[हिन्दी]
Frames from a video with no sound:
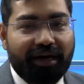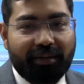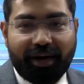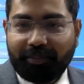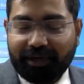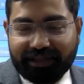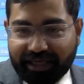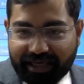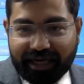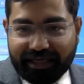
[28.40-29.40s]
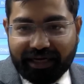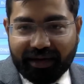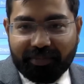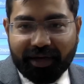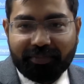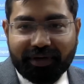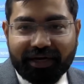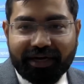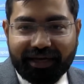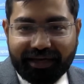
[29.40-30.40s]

अब आपका तैयारी यहाँ पे आप कर रहे